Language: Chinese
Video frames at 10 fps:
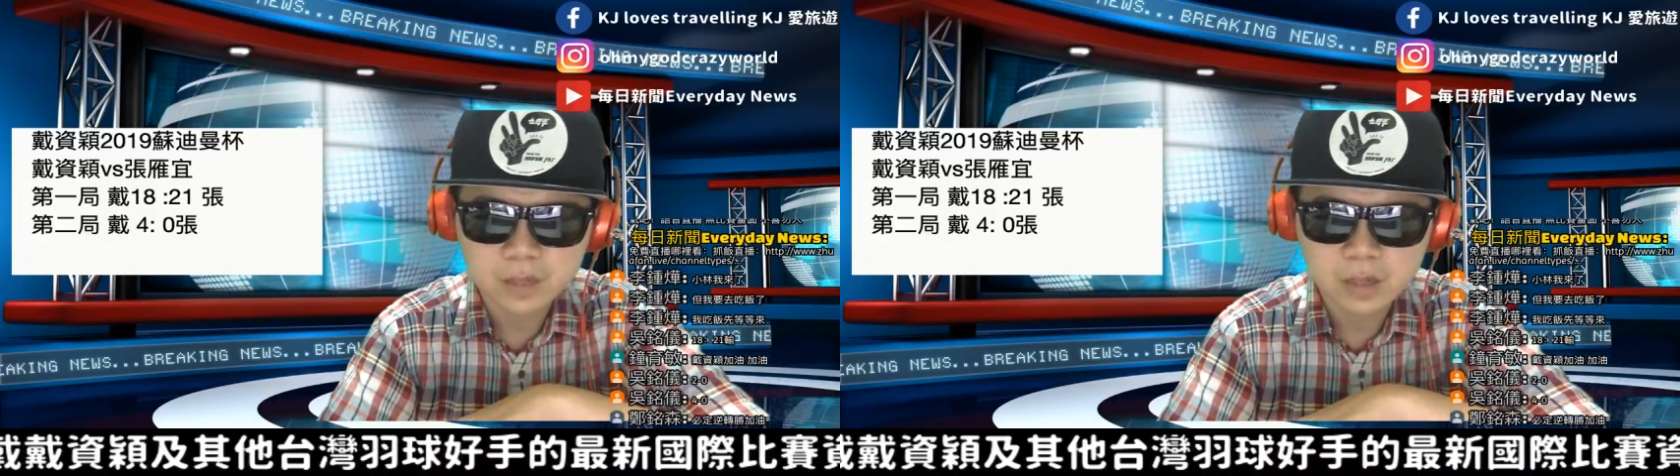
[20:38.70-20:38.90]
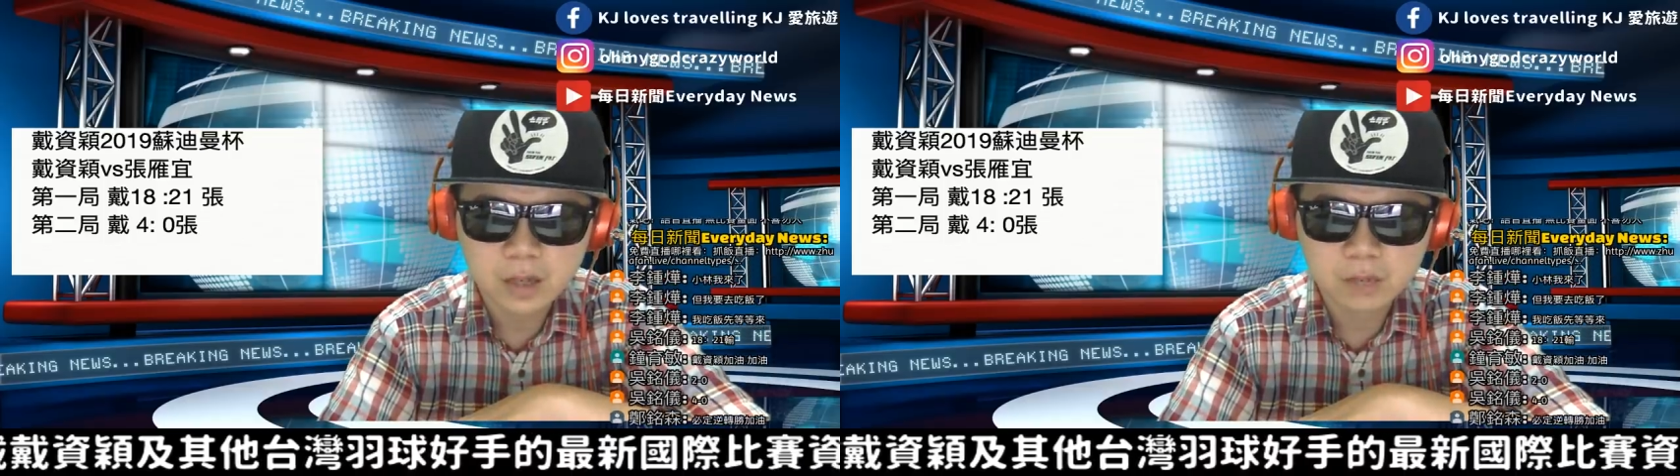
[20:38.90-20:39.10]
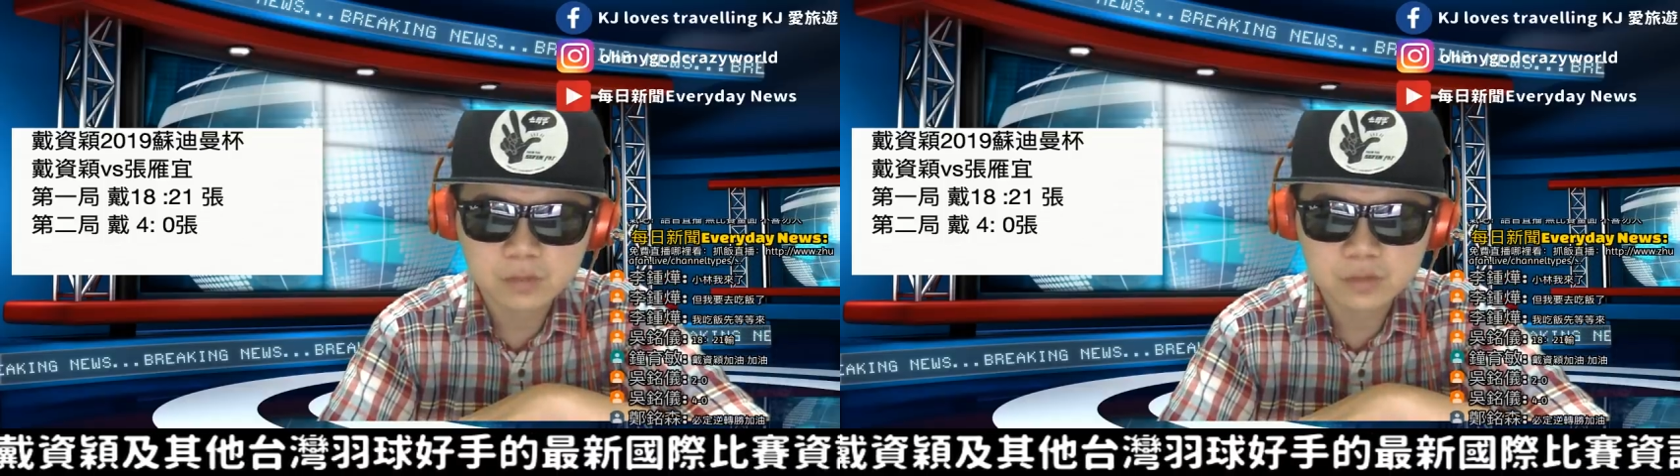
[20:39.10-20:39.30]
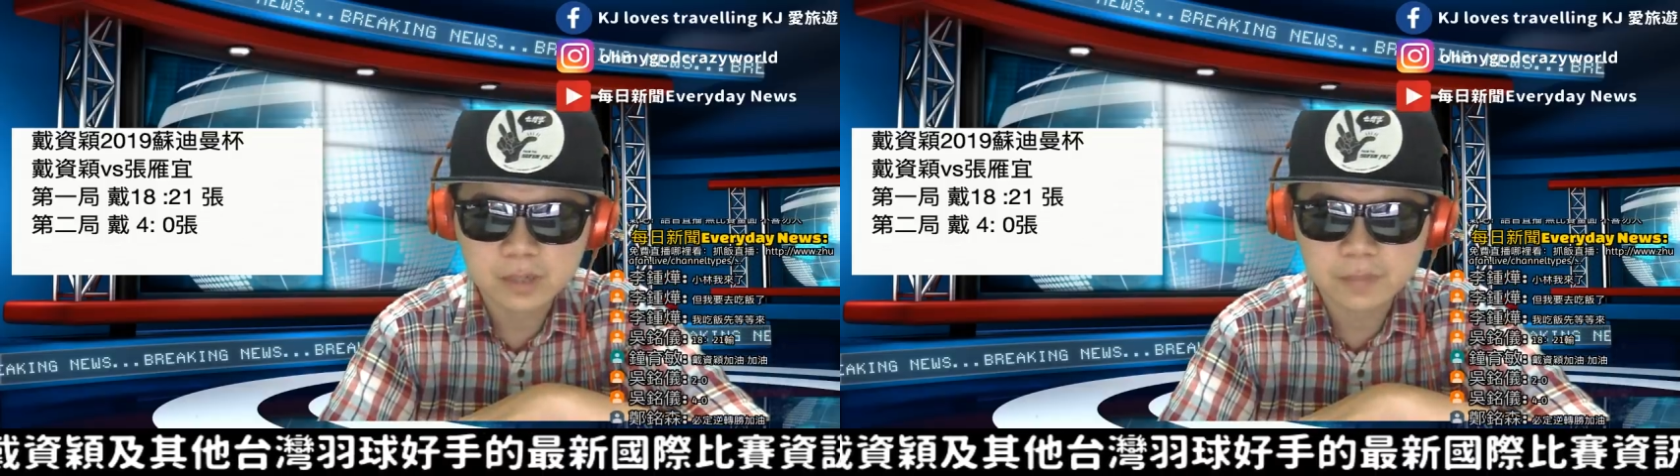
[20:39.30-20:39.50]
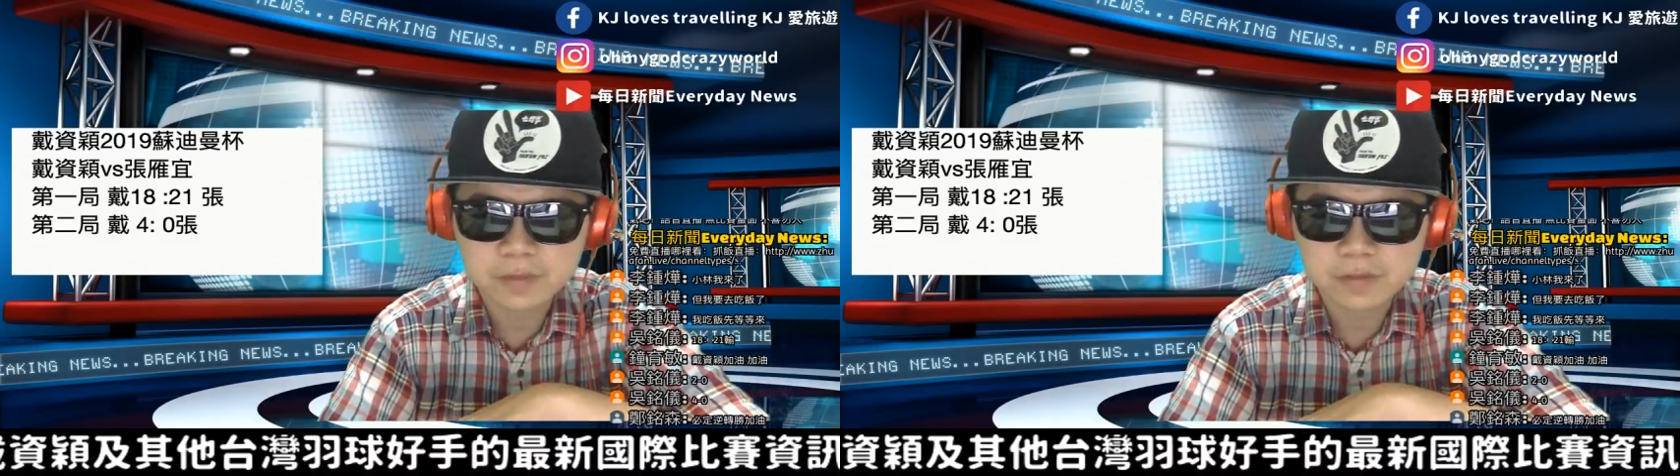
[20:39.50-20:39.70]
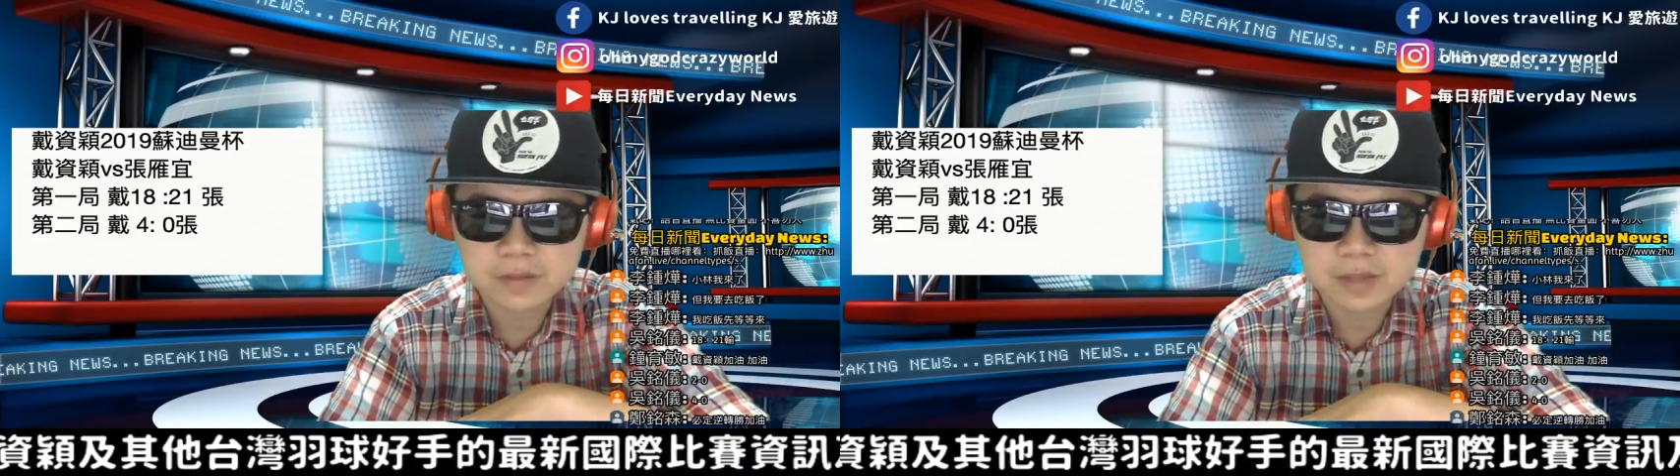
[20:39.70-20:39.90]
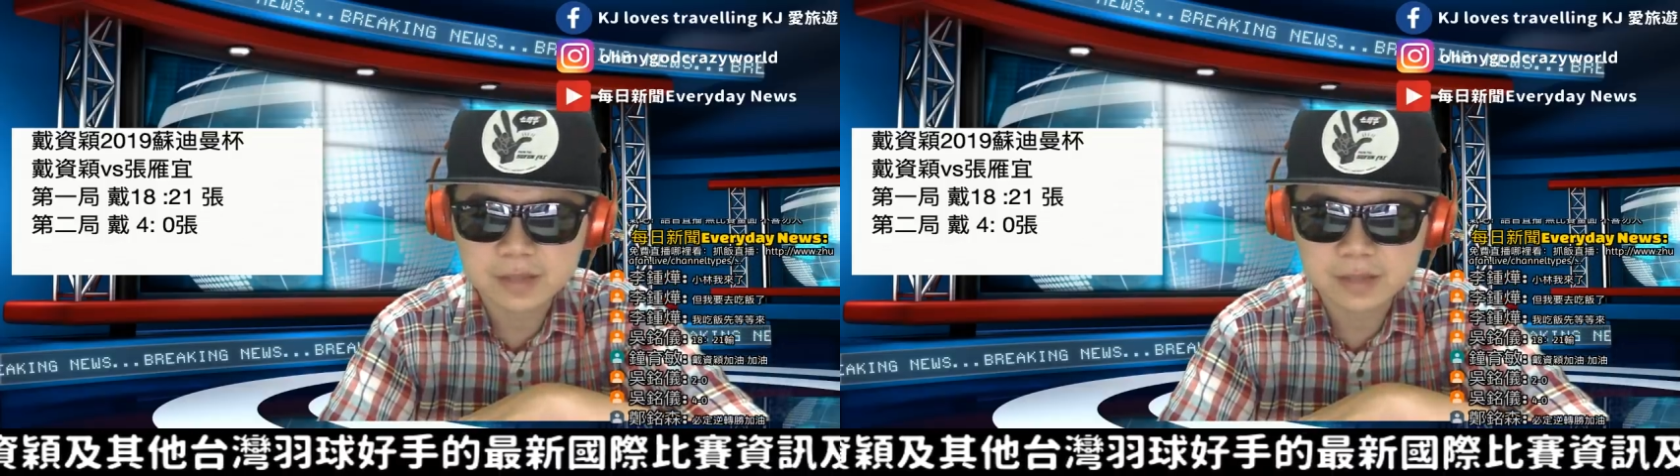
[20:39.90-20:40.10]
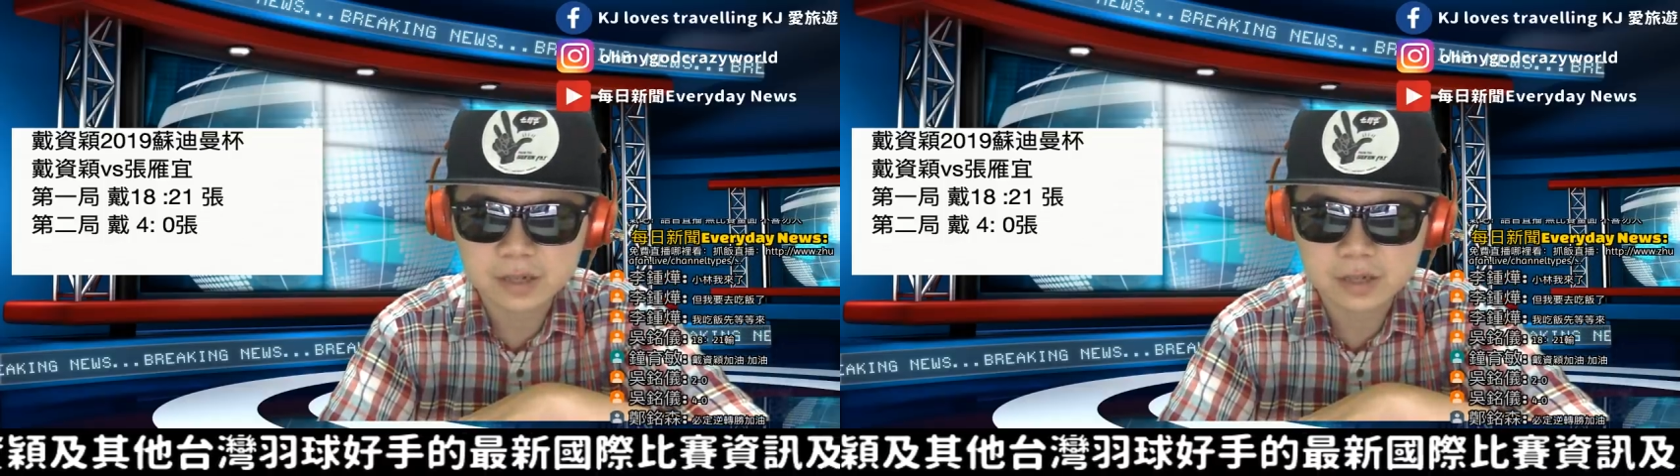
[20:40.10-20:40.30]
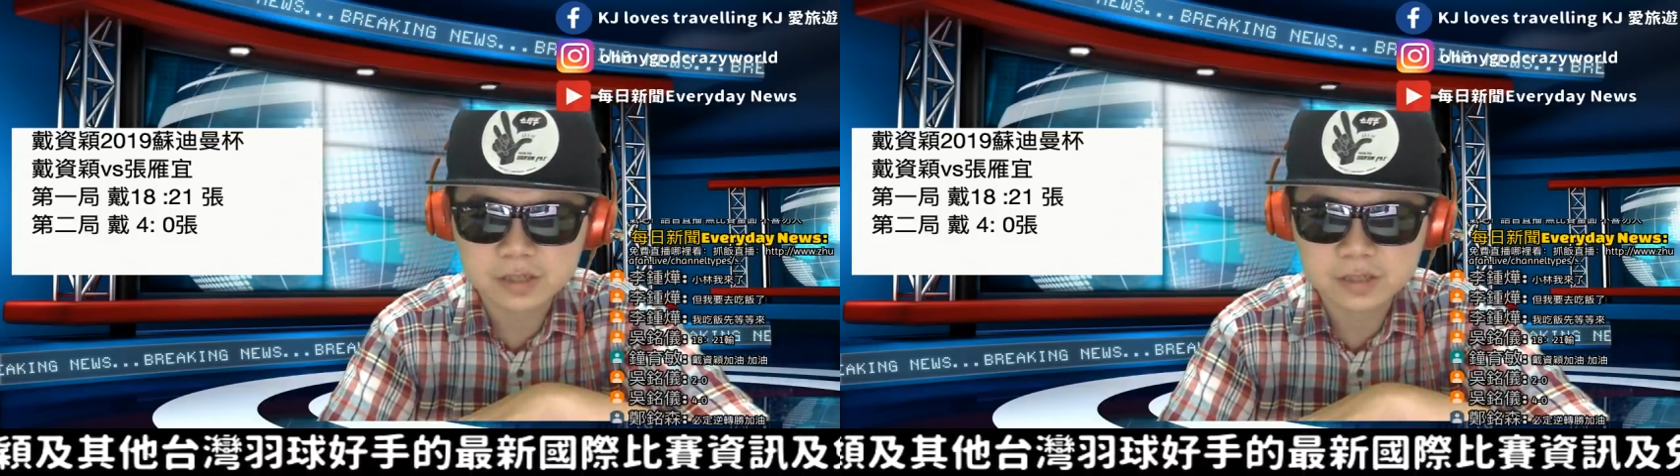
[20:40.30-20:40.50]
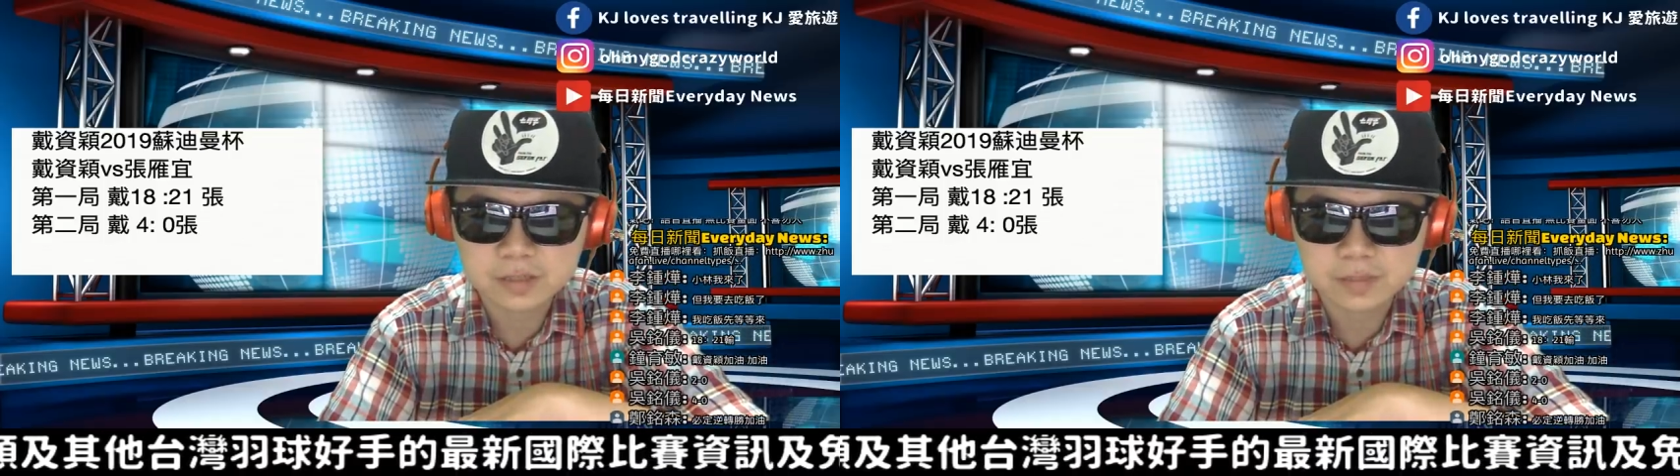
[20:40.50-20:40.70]
好，目前的比分是来到了
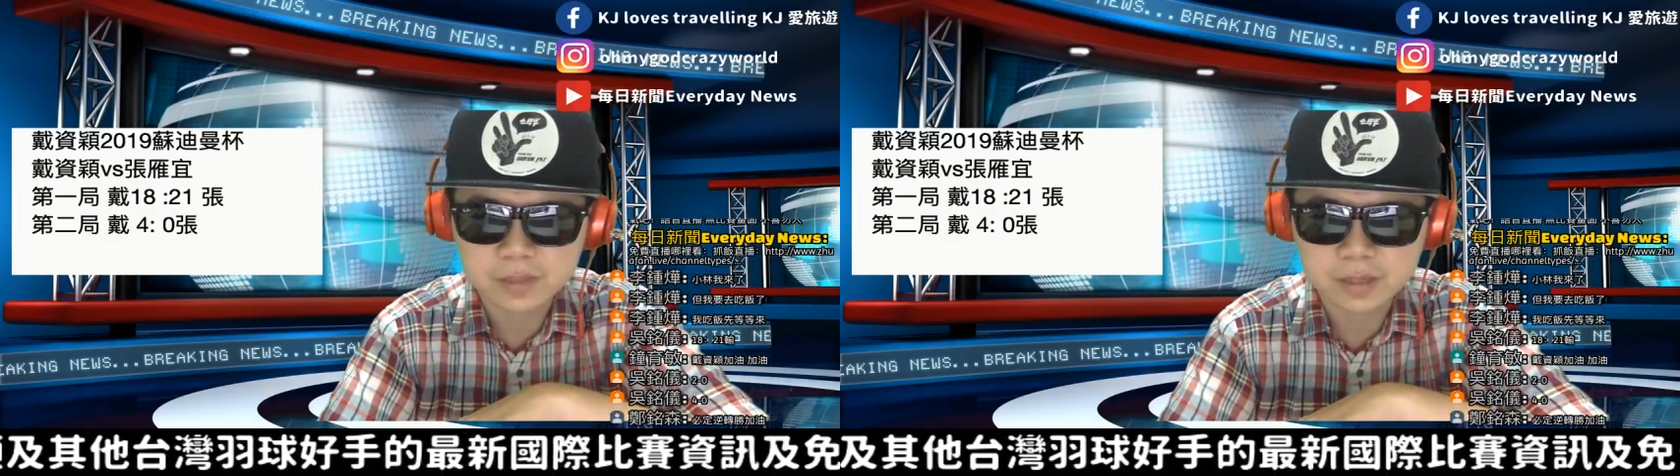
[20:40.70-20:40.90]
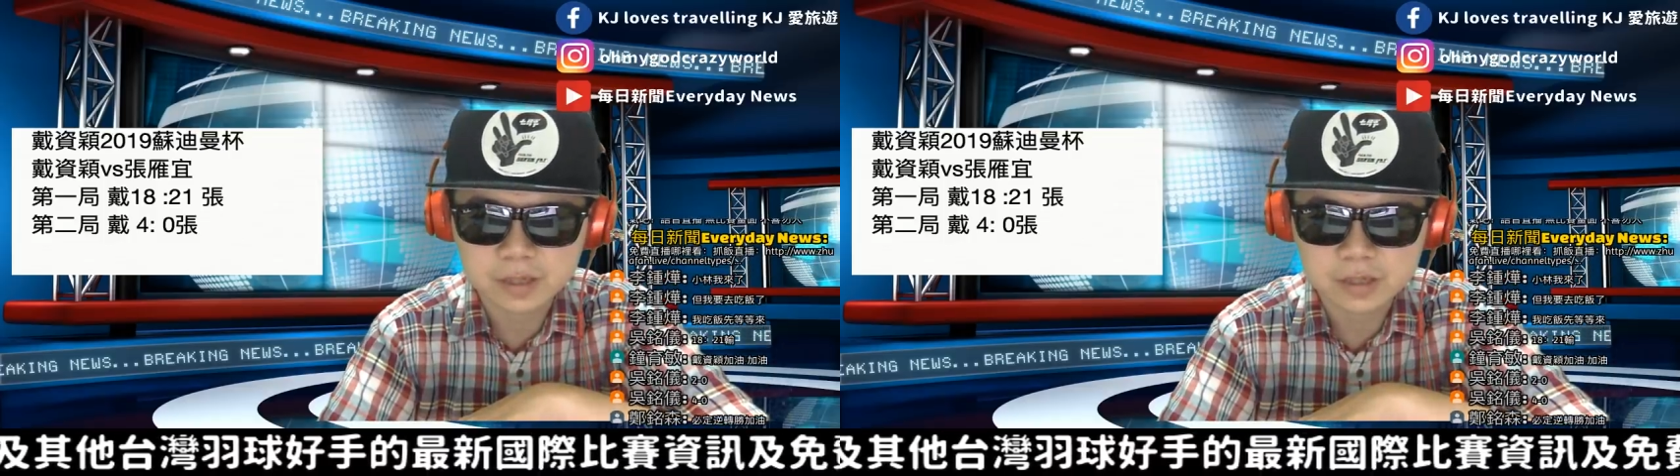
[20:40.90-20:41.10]
四比零，